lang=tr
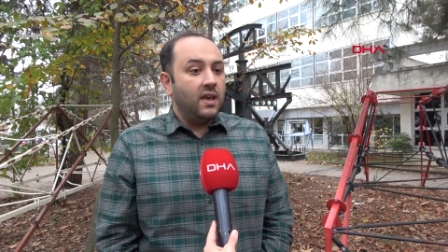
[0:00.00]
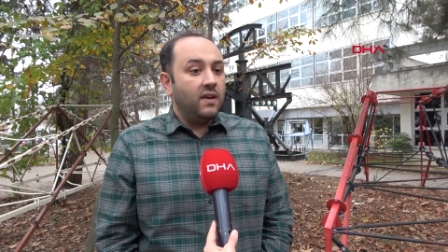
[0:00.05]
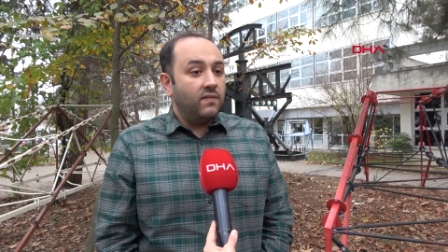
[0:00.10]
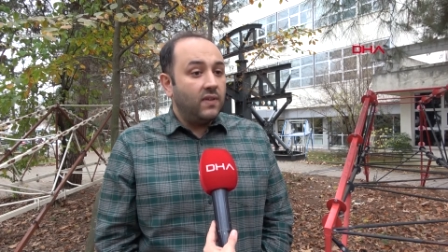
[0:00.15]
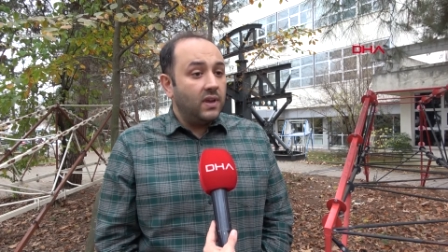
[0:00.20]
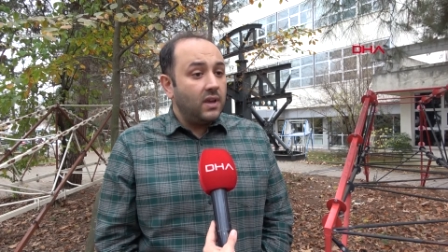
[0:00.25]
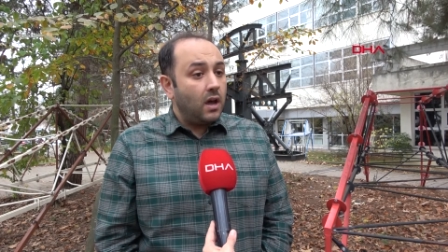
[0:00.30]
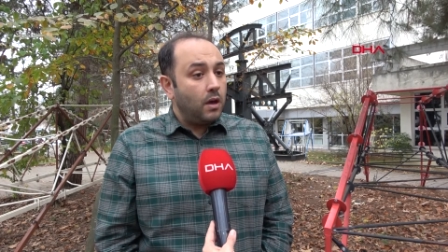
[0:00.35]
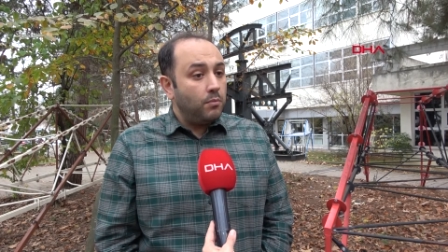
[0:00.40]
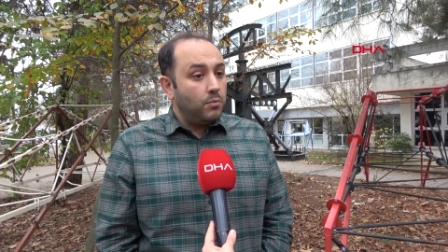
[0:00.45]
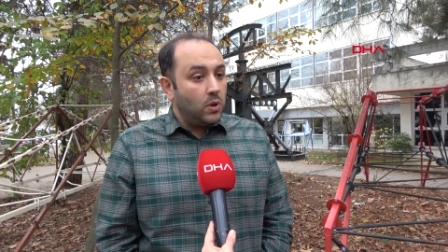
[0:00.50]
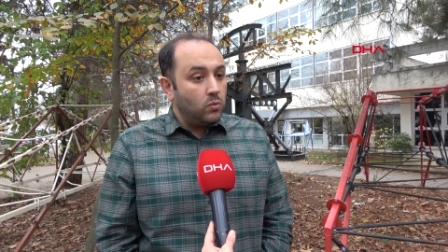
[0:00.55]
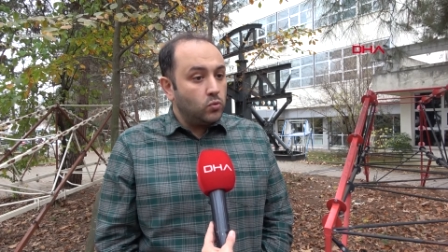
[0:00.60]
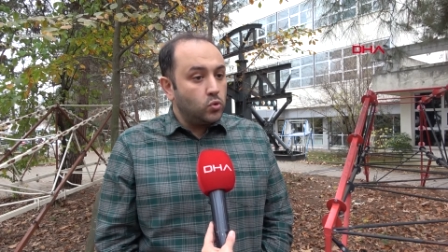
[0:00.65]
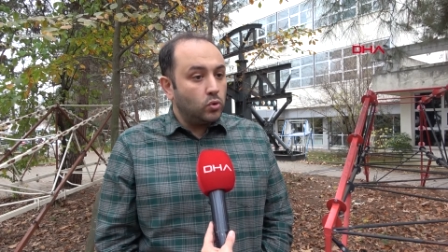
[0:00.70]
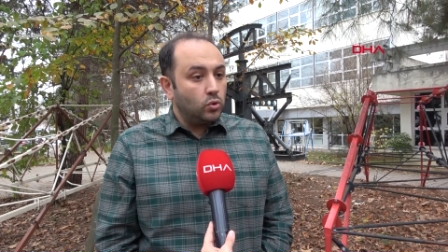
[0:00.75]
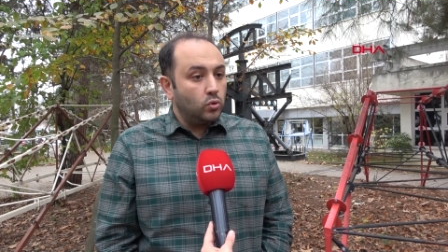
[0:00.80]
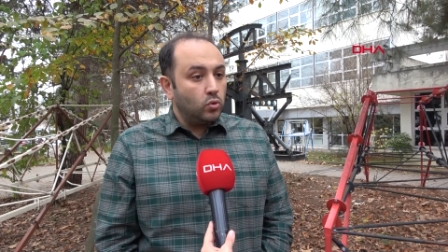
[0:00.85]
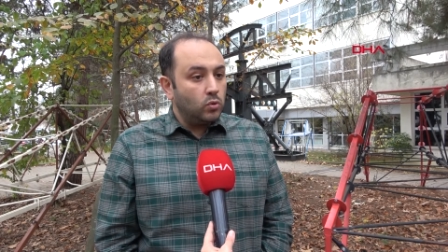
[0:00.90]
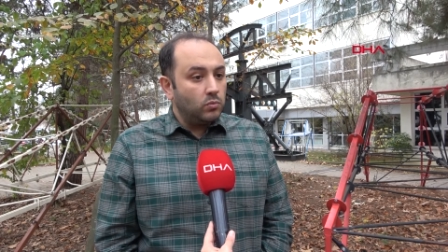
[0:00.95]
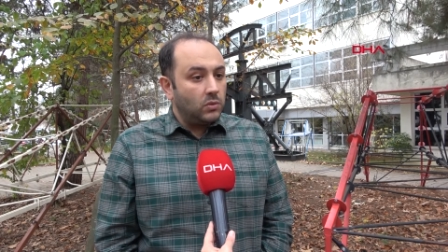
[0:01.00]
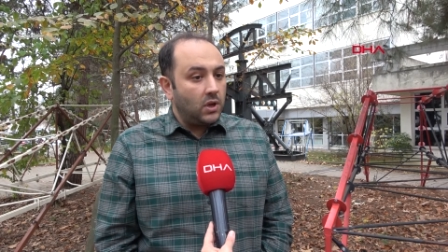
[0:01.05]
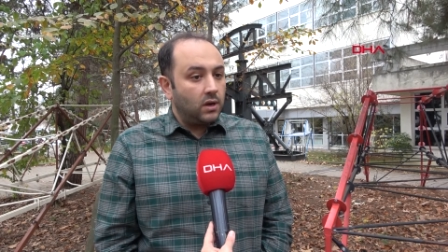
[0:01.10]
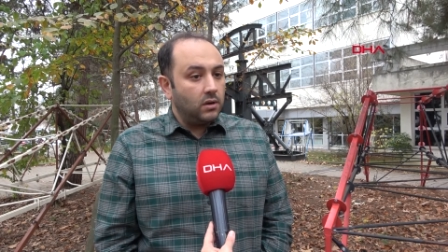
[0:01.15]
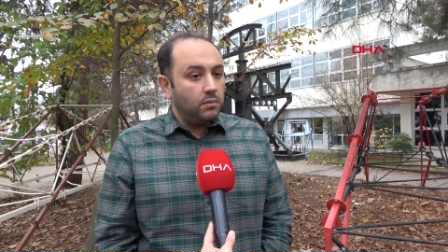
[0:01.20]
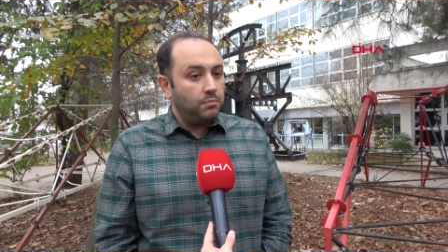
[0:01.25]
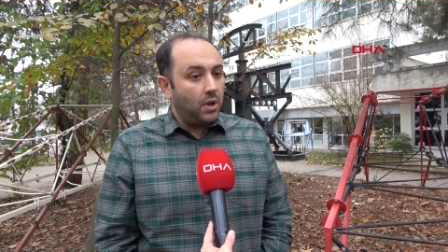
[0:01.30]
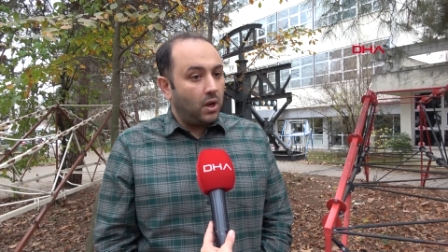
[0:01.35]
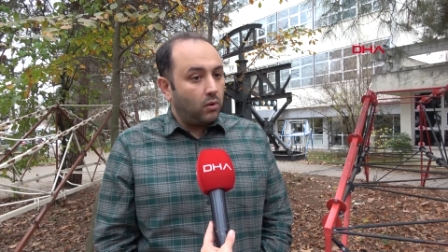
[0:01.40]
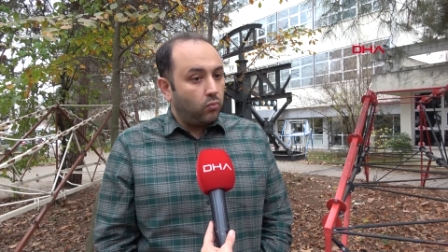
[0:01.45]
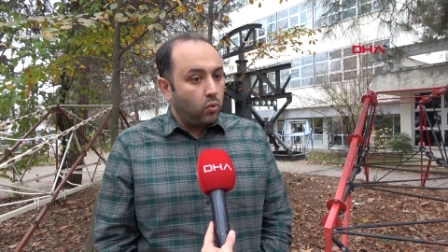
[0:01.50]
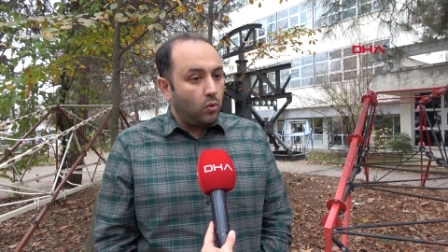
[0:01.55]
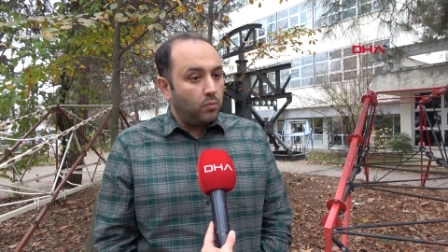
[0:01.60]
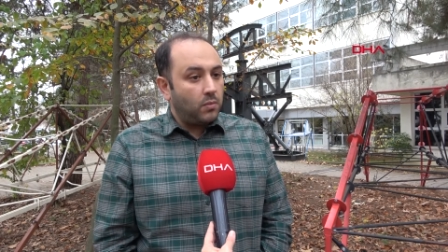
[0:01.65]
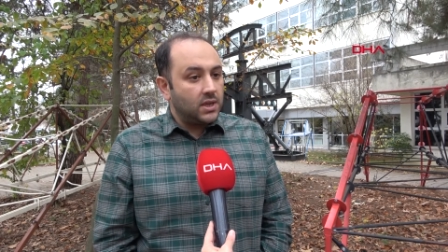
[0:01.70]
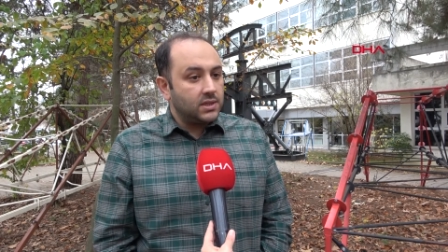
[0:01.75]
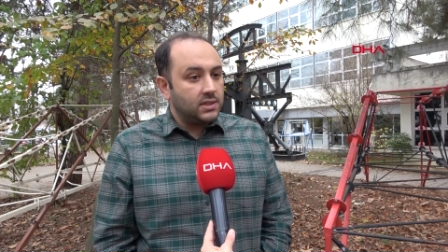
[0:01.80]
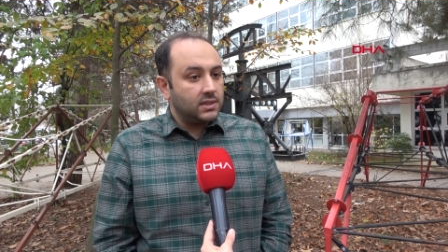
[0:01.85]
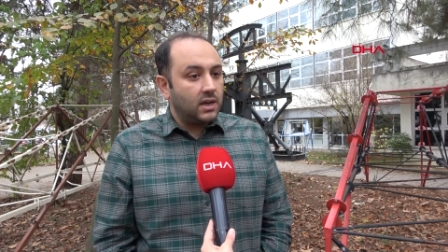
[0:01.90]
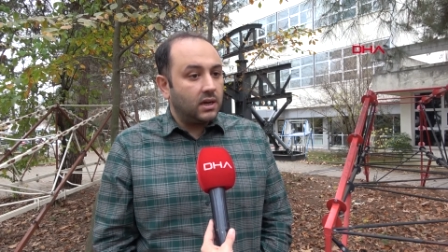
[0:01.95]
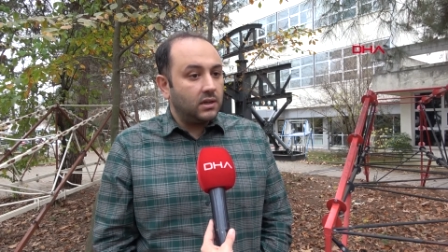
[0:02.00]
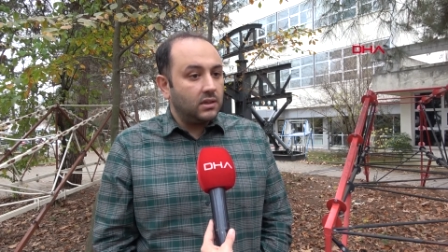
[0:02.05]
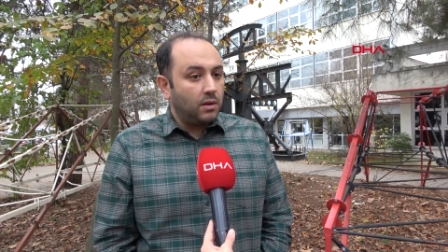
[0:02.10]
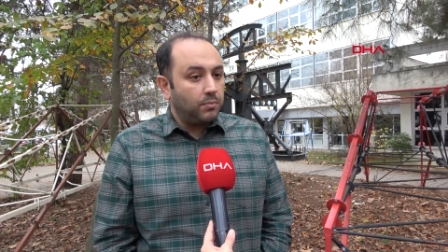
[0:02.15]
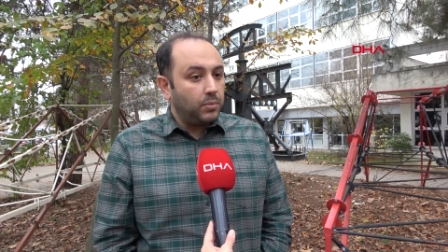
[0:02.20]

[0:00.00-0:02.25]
veya mevcut durumlarının performanslarının